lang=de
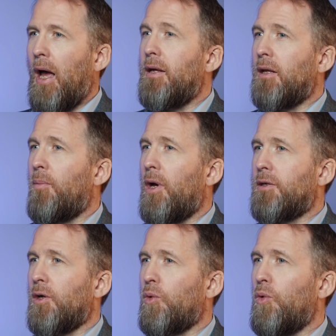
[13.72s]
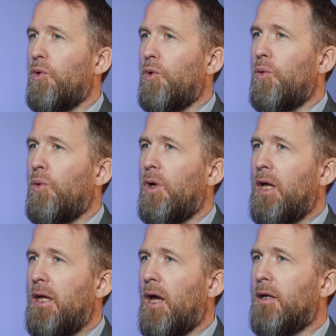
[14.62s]
أينما تكونوا
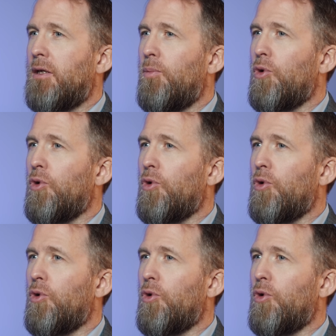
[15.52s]
يأتي